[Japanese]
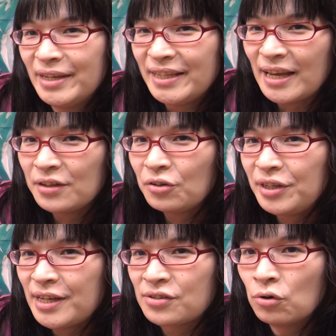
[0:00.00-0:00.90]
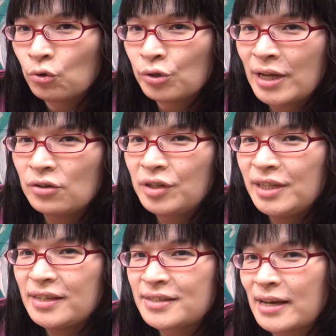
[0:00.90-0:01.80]
任天堂 DS 大人の
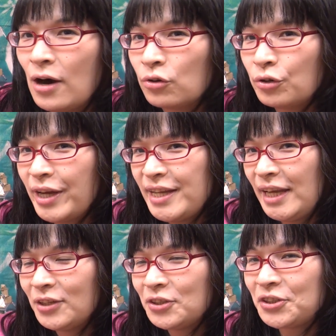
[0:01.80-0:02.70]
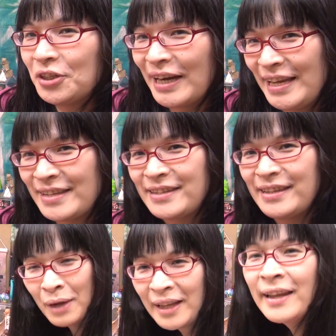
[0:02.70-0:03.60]
DS 顔トレーニングの紹介で
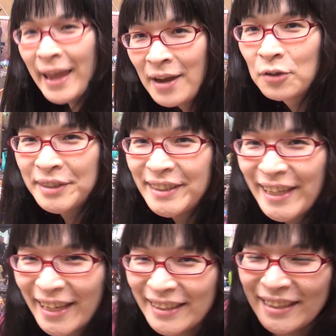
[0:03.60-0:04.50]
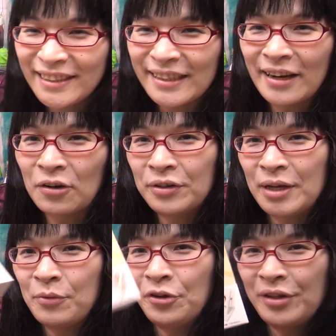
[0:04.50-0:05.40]
またね、教え入れ方してたらこん
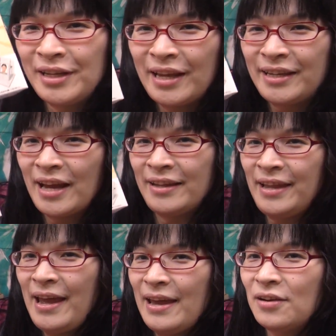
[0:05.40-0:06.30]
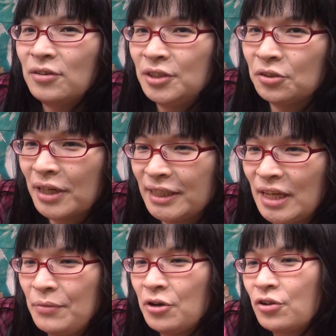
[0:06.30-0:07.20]
なもの出てきたんで、紹介し
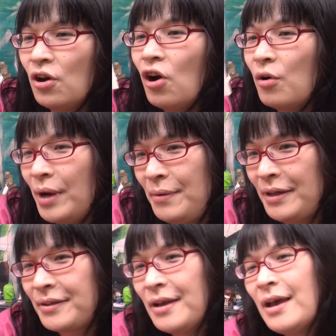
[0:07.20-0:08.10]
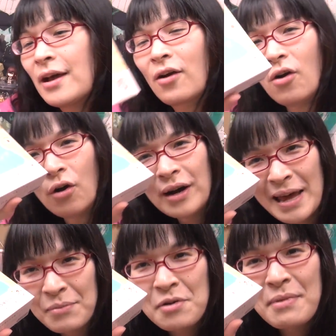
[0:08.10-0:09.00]
てみようと思います。これもま
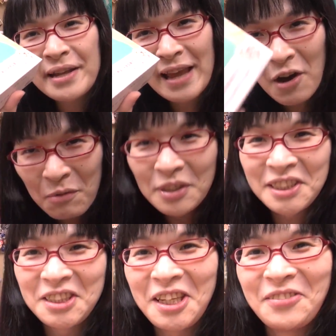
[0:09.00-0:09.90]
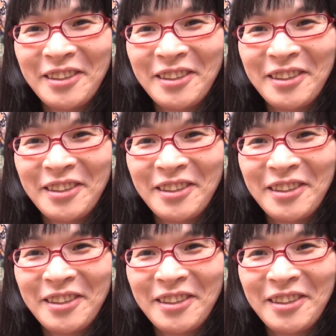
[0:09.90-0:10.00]
た面白い